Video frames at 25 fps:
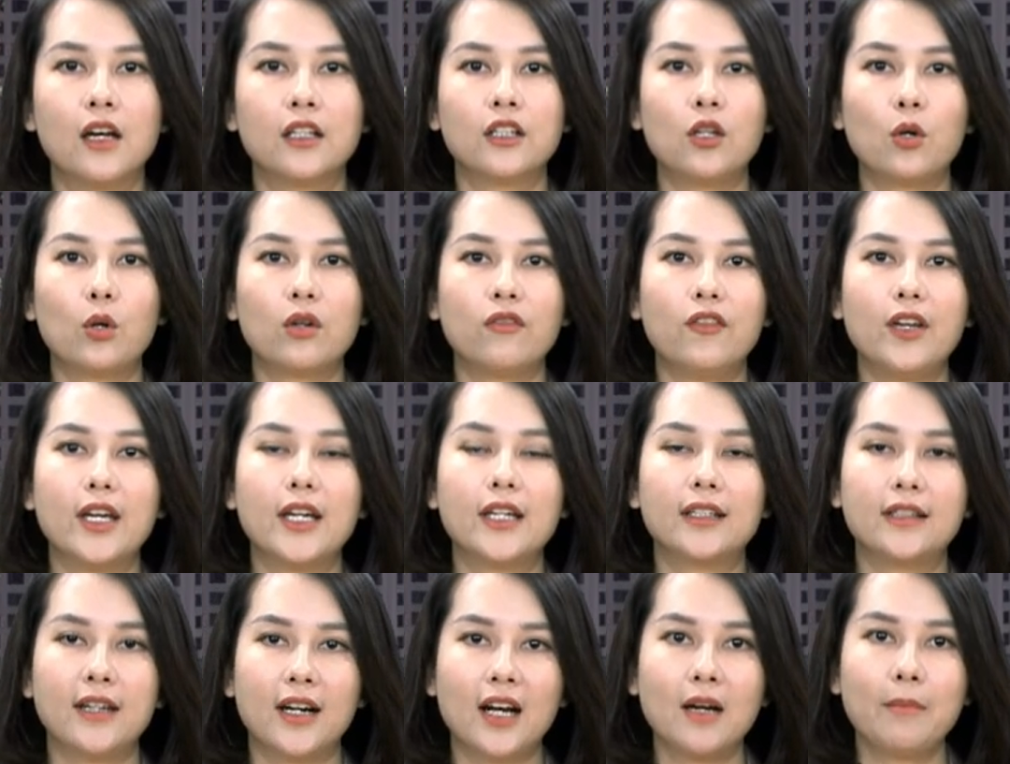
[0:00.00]
Thưa quý vị,
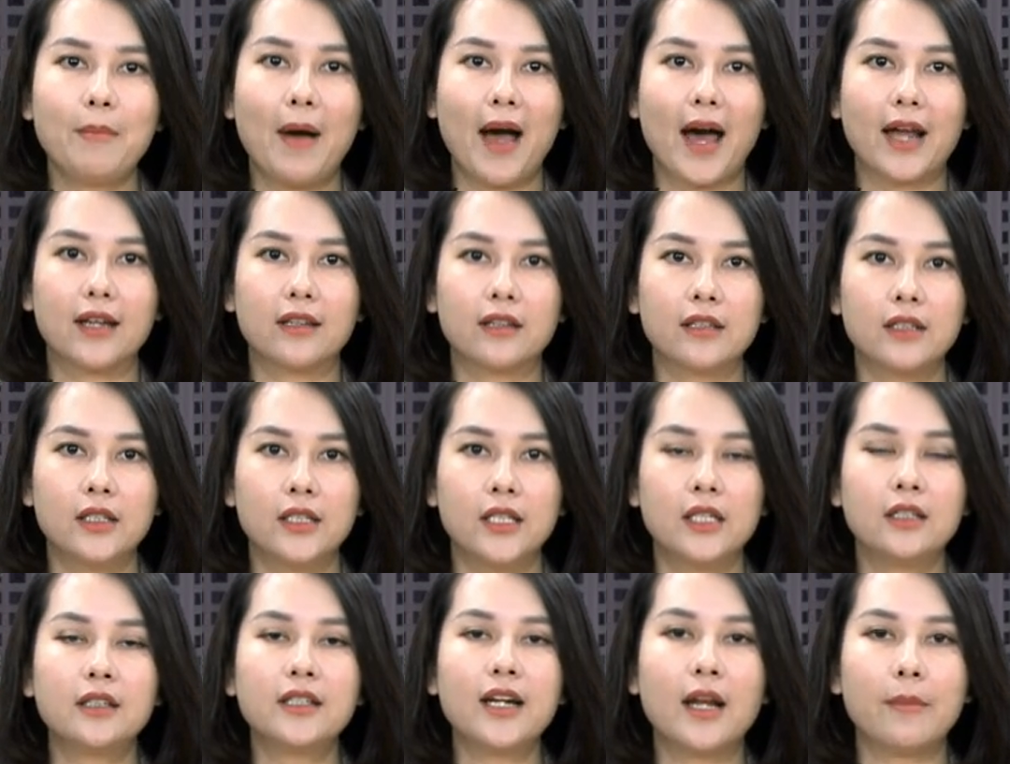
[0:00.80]
thưa các bạn,
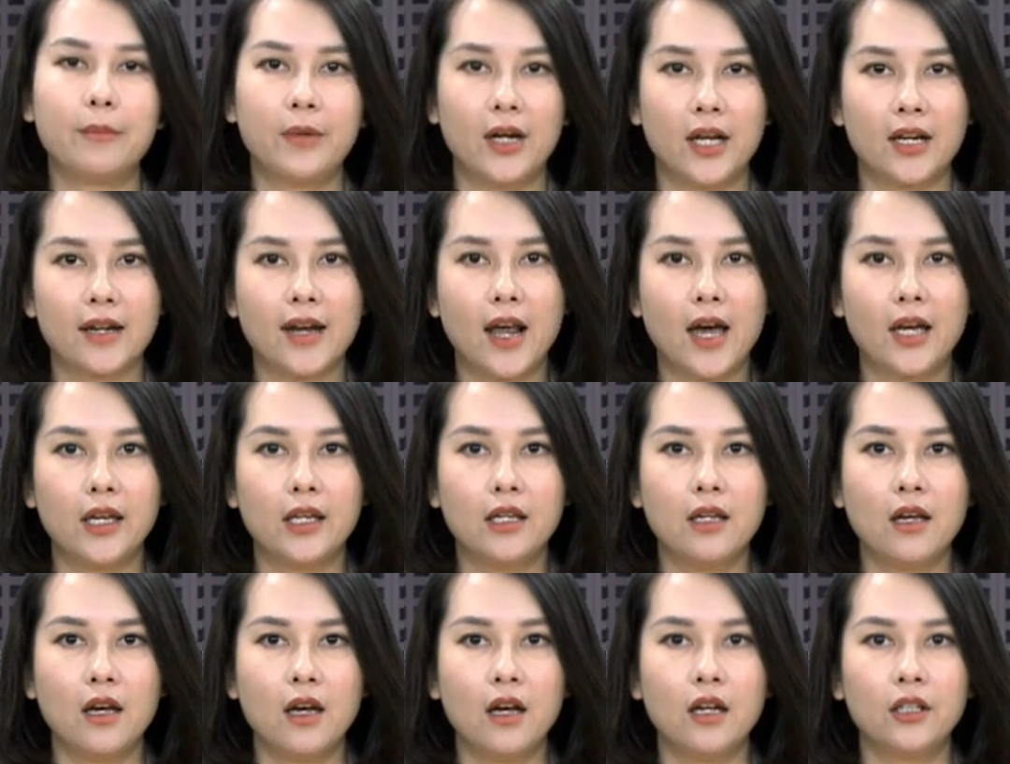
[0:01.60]
những năm gần
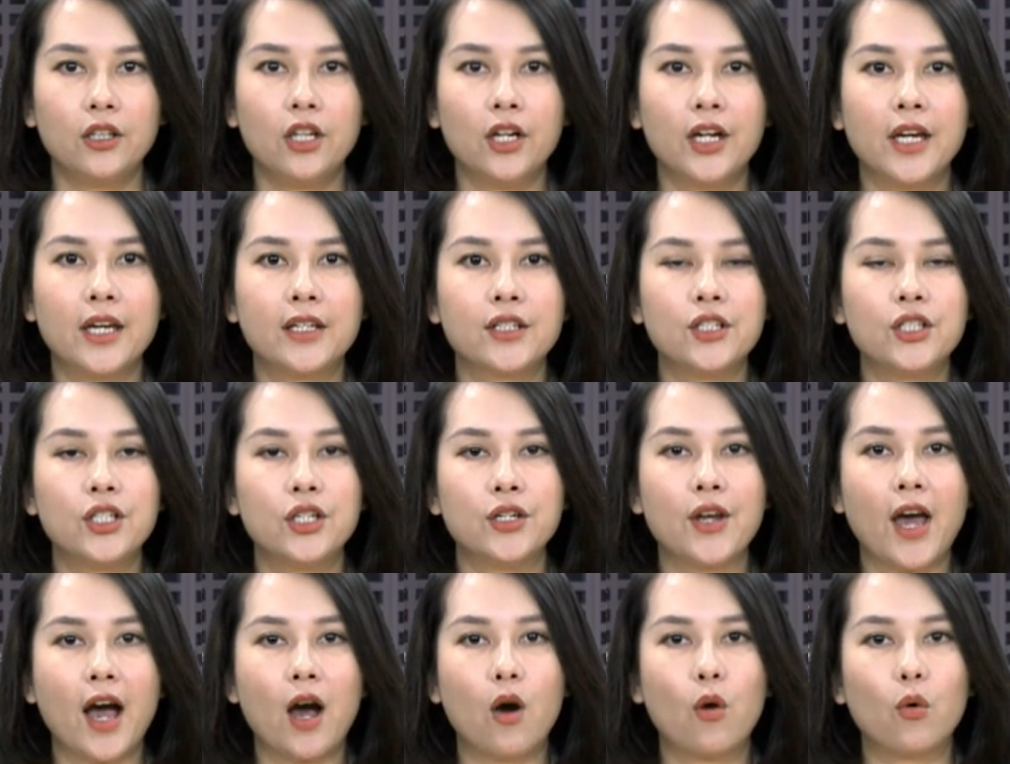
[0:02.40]
đây, thực hiện chỉ
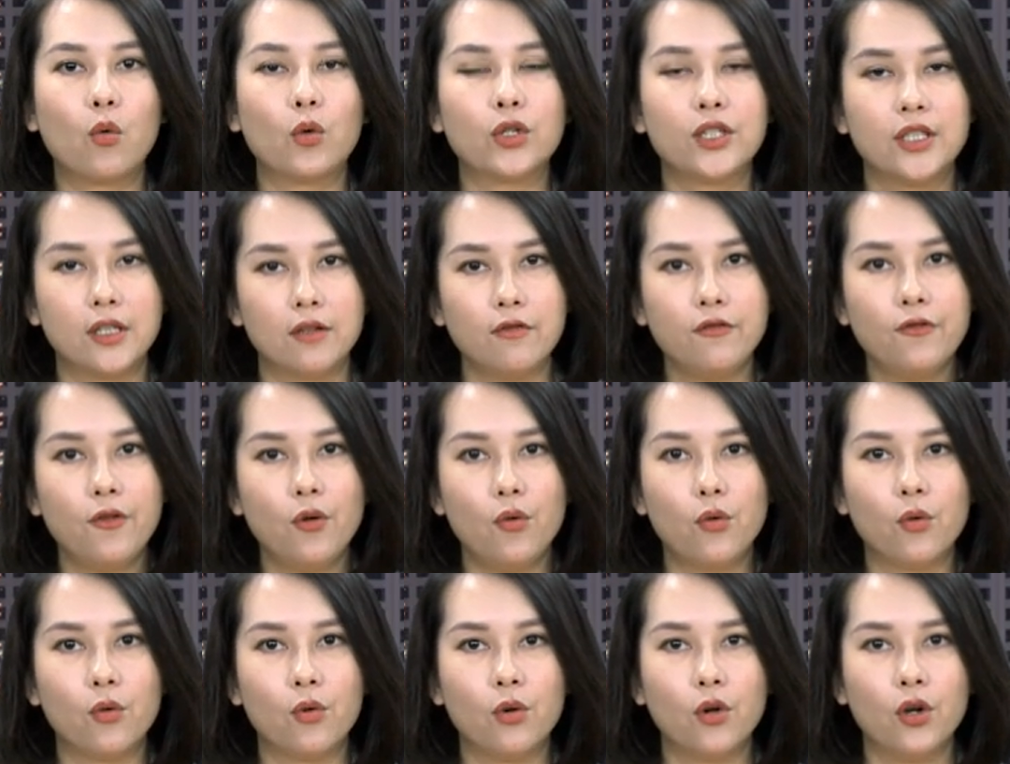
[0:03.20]
đạo của Chính
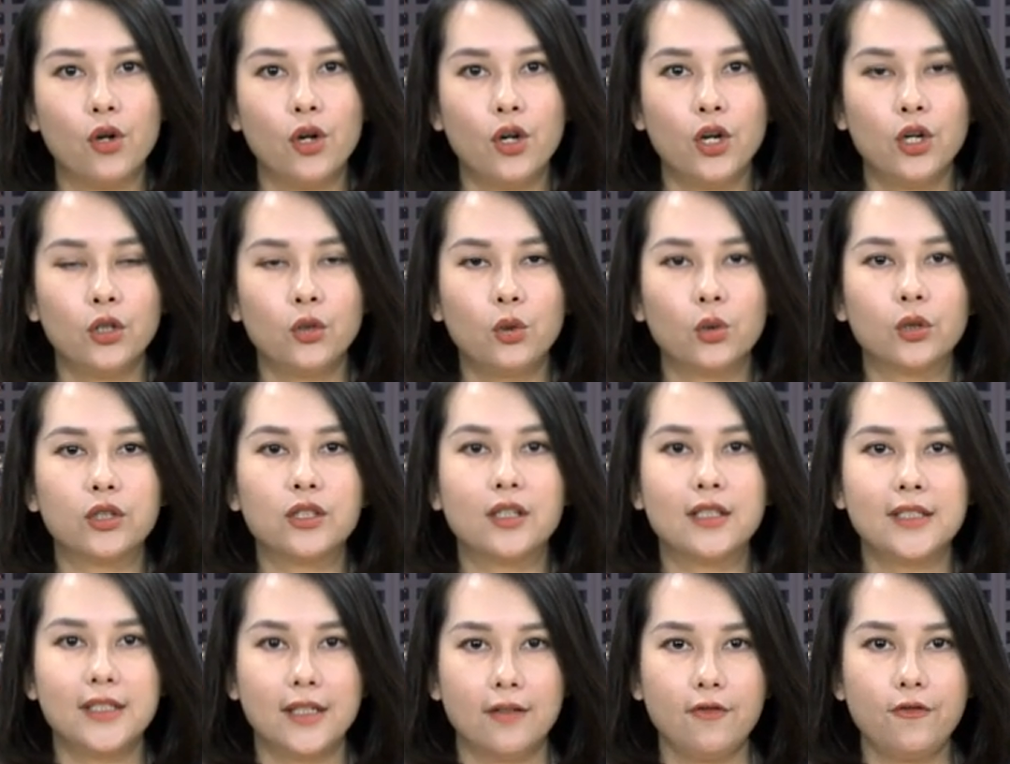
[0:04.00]
phủ, Thủ
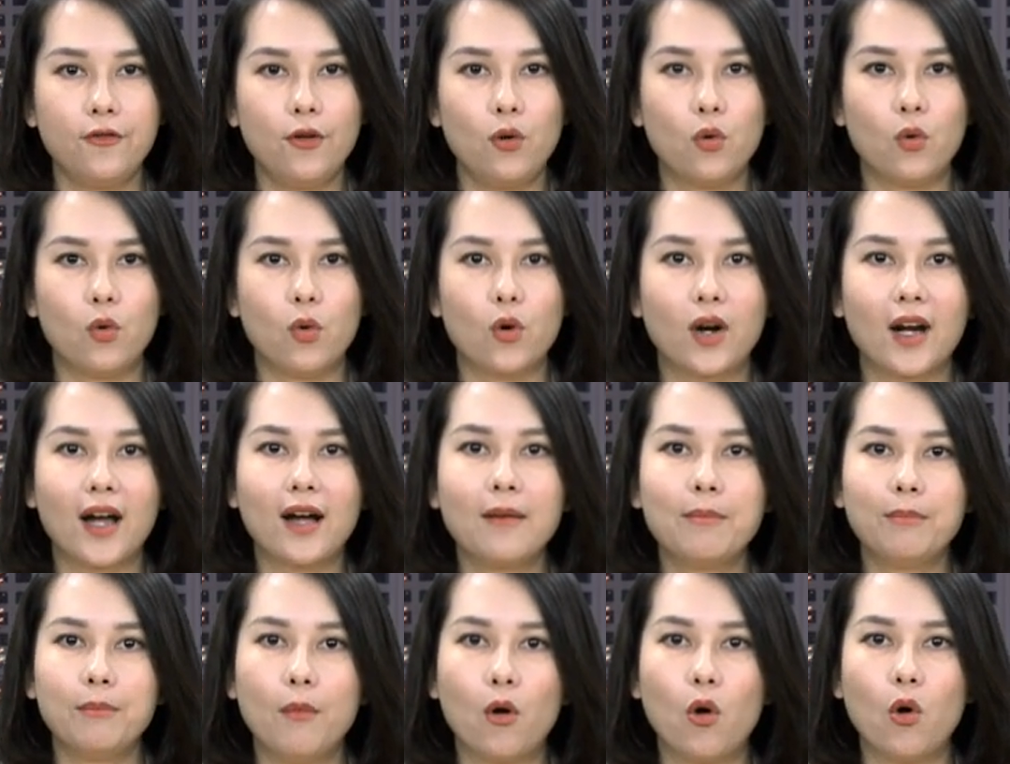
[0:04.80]
tướng Chính phủ,
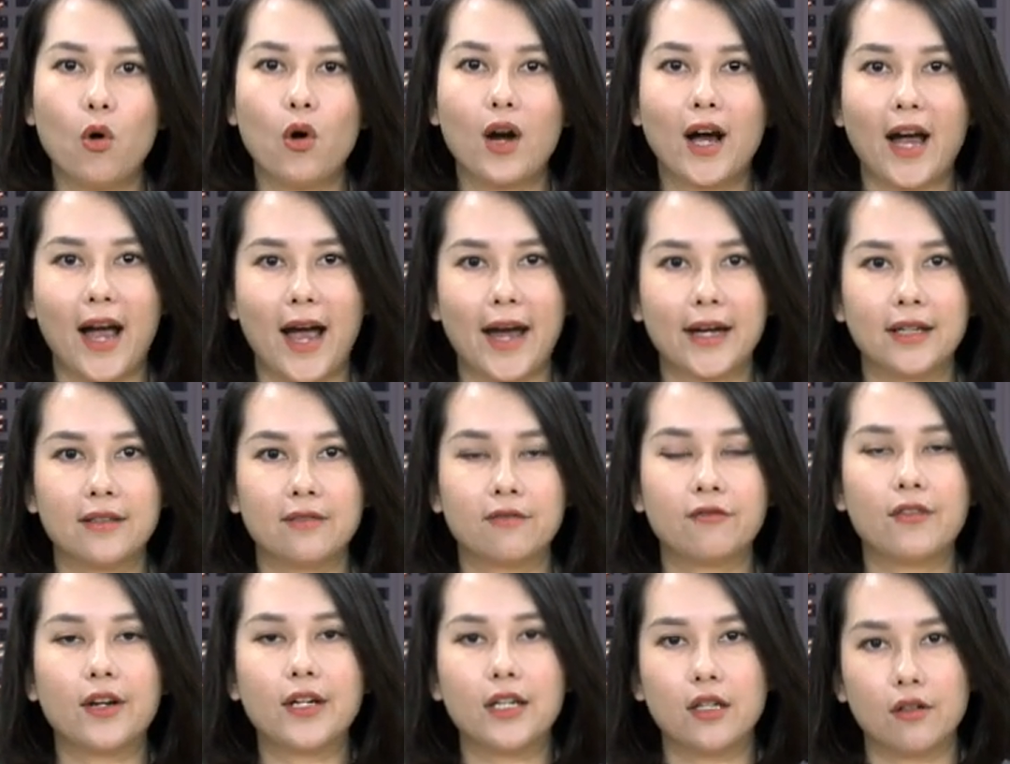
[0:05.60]
các bộ, ngành
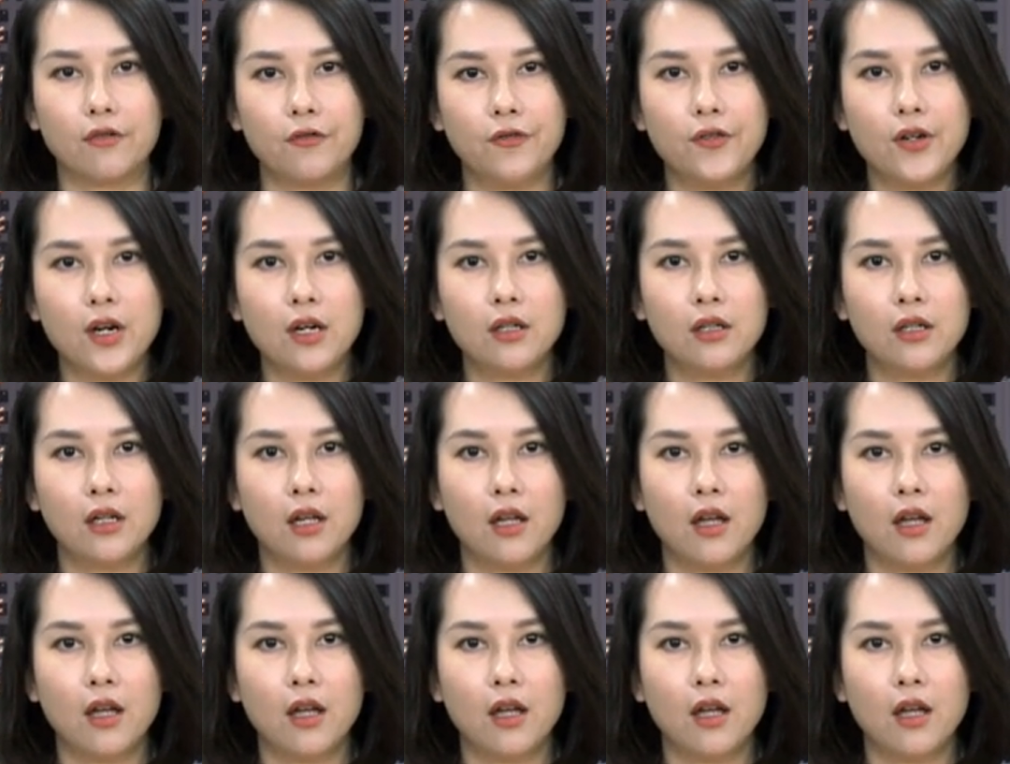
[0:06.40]
và địa phương,